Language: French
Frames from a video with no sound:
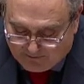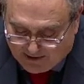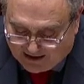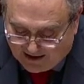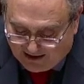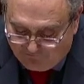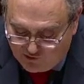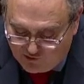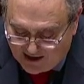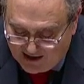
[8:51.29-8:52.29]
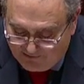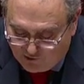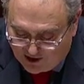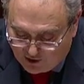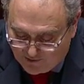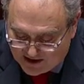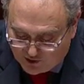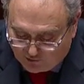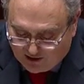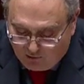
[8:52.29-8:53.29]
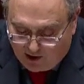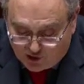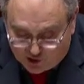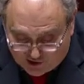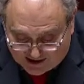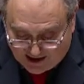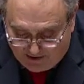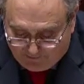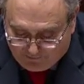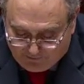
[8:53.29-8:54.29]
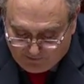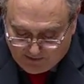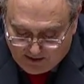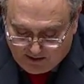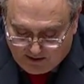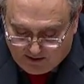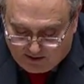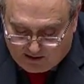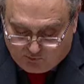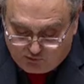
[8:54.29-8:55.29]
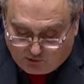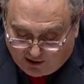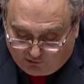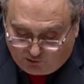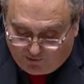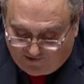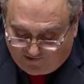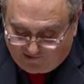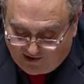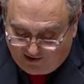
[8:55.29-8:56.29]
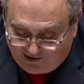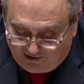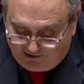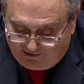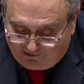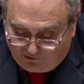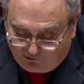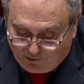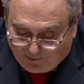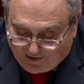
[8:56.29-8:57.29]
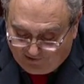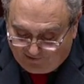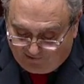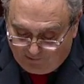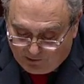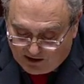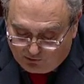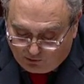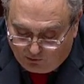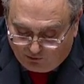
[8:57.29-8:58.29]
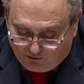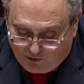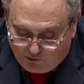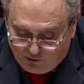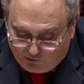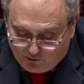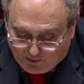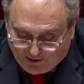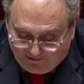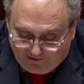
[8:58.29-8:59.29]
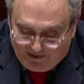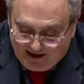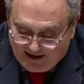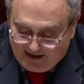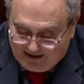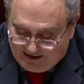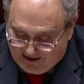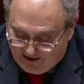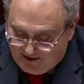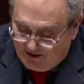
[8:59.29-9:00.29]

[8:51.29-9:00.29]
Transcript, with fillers: Malgré l'avis unanime de la commission des lois, je sais qu'il pourrait subsister des réticences de principe qui, curieusement, au nom du principe d'égalité,